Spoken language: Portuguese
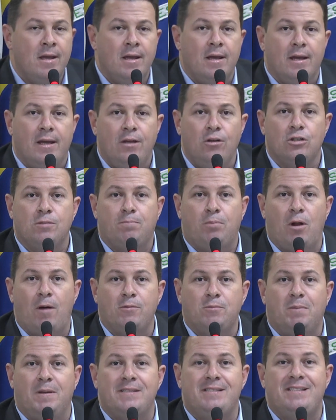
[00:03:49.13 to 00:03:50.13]
e os
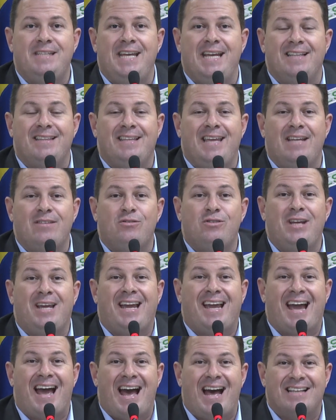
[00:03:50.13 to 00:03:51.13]
próprios pacientes dentro de
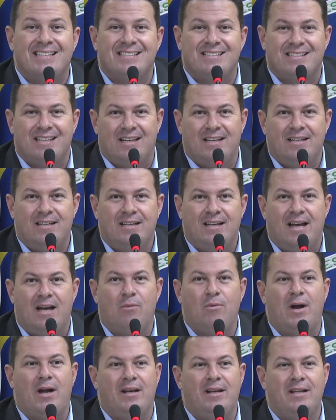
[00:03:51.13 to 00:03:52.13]
casa,
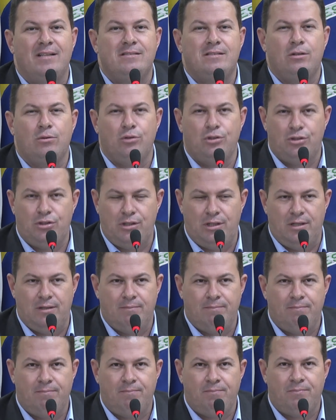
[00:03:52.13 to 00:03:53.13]
aguardando cirurgia.
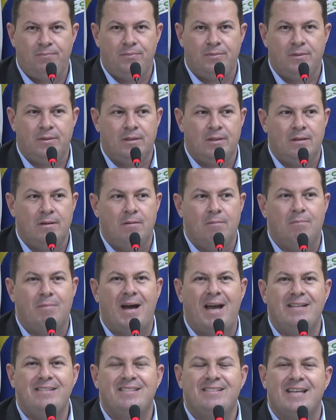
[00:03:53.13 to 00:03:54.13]

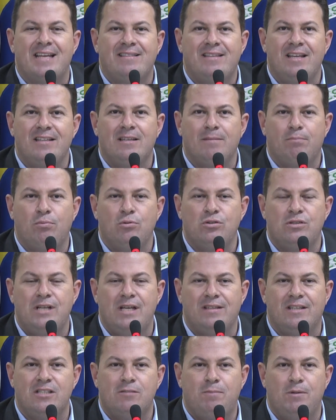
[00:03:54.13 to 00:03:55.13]
Mais de 70%
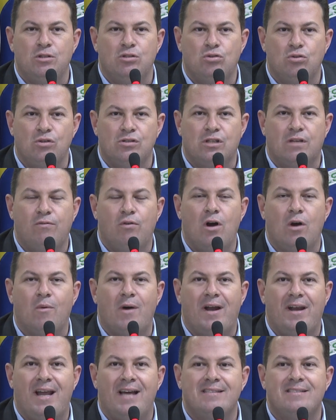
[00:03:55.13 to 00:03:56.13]
das pessoas que vão
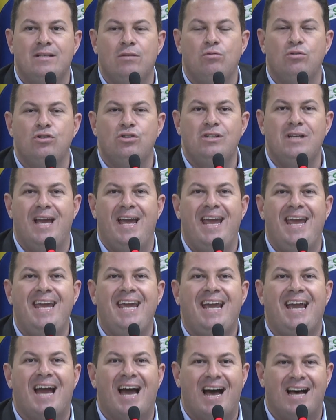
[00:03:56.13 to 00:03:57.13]
aguardar cirurgia em
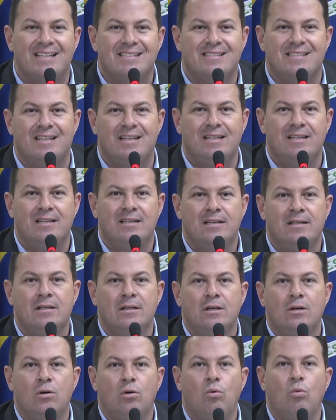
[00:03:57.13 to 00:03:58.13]
casa,
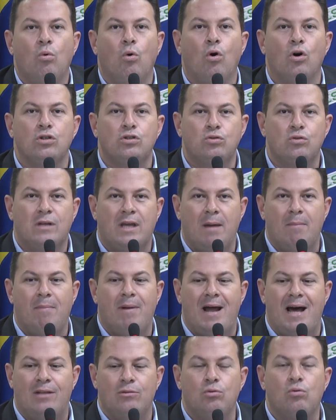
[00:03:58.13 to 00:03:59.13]
o osso
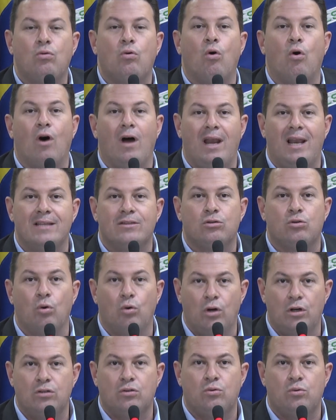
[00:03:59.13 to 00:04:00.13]
quebrado, cola
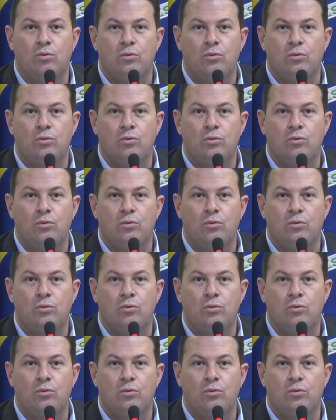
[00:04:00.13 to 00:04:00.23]
torto,